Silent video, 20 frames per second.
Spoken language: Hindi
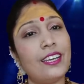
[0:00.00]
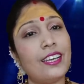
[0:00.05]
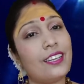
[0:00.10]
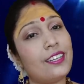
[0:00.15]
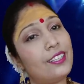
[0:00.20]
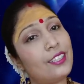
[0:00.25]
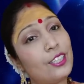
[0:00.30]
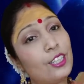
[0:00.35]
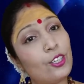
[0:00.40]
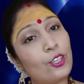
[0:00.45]
एक
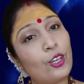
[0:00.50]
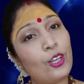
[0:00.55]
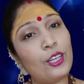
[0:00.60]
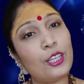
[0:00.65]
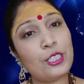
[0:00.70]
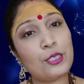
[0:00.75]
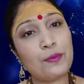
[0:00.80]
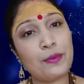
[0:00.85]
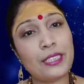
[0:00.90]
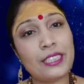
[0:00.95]
लड़का
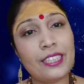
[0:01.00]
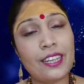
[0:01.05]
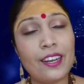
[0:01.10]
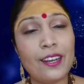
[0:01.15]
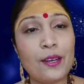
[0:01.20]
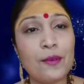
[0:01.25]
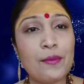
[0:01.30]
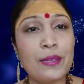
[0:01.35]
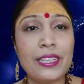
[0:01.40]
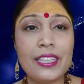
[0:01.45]
कॉलेज में
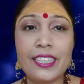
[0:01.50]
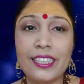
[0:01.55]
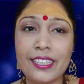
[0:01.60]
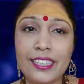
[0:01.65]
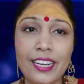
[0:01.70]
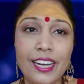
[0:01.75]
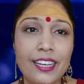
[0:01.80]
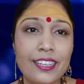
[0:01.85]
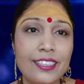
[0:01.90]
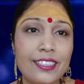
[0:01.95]
था मैंने
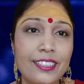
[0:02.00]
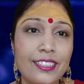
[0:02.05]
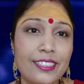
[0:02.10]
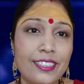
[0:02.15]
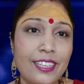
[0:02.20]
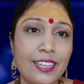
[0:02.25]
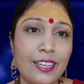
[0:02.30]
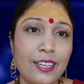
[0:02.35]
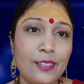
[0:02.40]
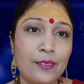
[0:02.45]
इनकार कर
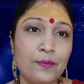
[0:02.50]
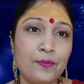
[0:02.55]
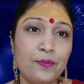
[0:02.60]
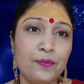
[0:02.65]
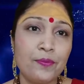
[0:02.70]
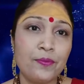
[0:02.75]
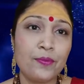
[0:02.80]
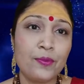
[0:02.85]
दिया